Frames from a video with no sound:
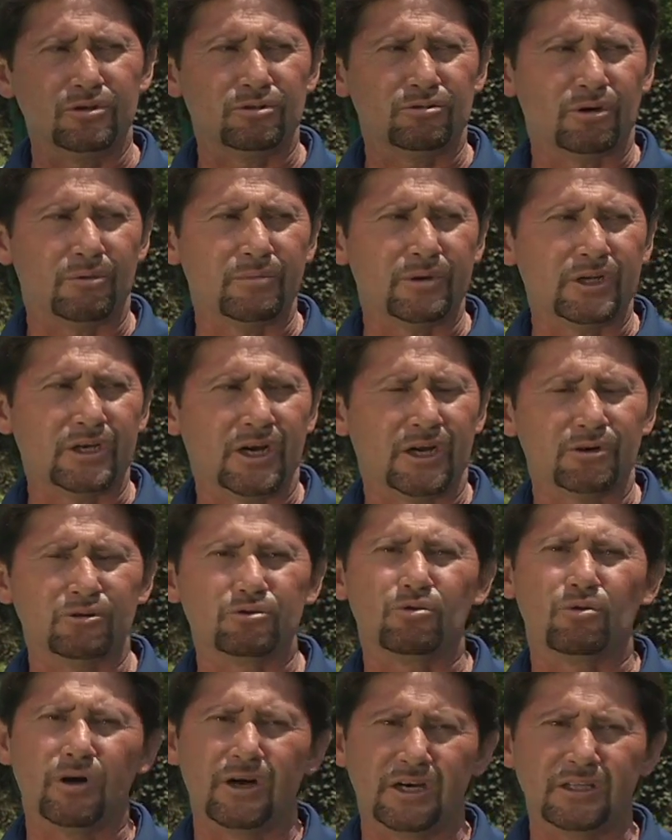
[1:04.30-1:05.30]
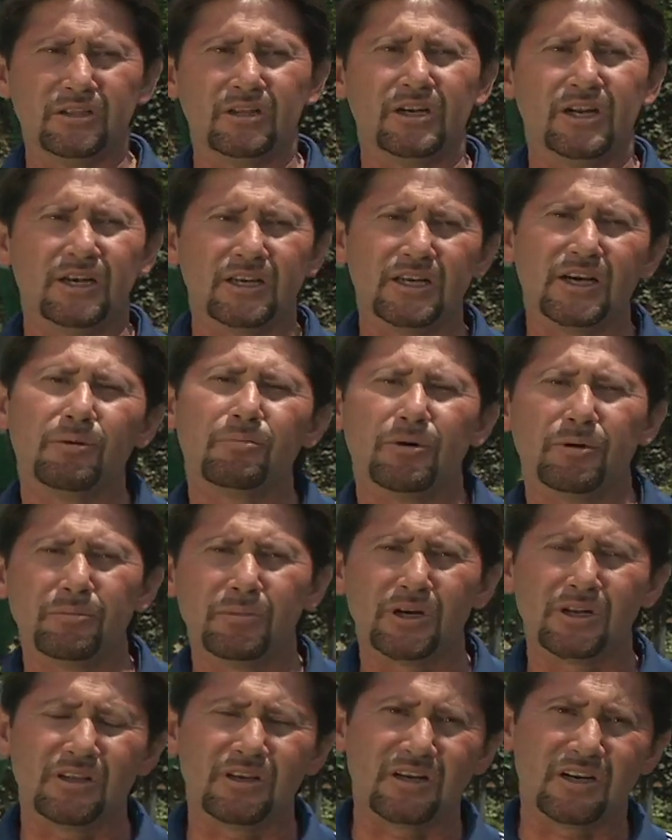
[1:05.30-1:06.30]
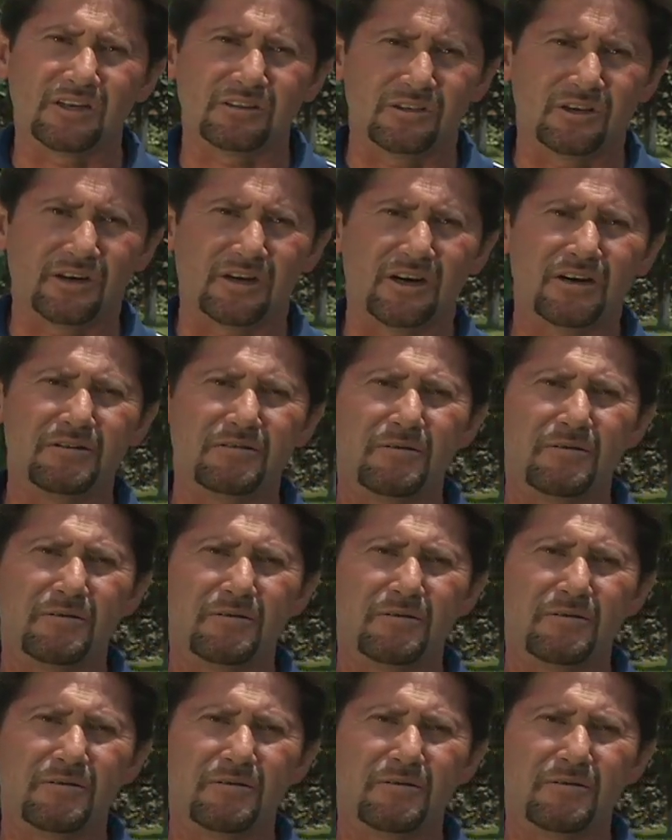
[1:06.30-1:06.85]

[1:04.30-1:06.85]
Centroamericanos juegan en la Liga Premier de Inglaterra.